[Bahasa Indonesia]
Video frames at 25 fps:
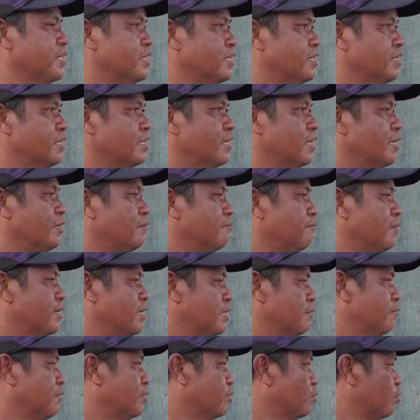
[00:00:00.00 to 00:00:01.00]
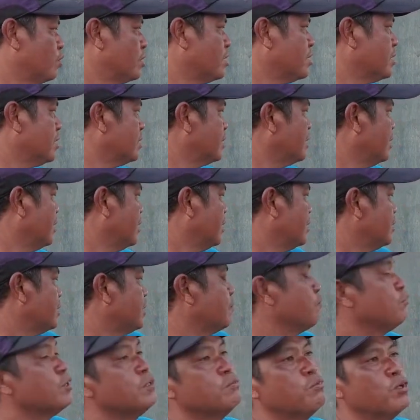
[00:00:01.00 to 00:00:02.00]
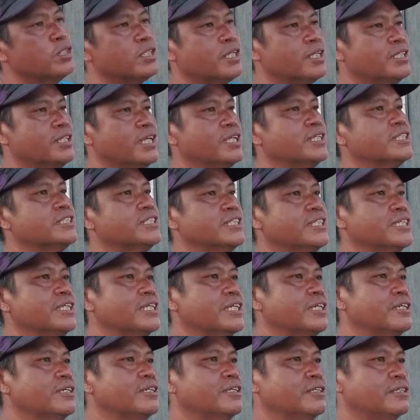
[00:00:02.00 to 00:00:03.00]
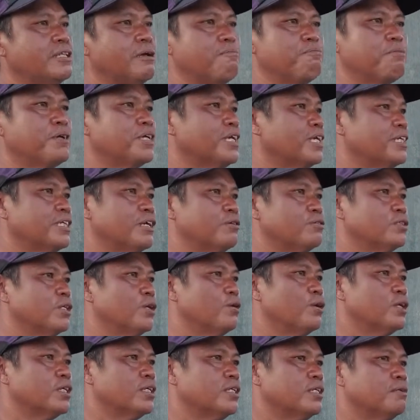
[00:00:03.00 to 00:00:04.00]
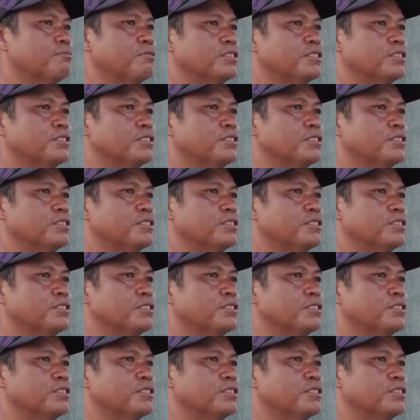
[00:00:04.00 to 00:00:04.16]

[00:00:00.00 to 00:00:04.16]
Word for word: kita bagi bantuan ini kita boleh buat kerja di sini lah tak payah jauh-jauh lagi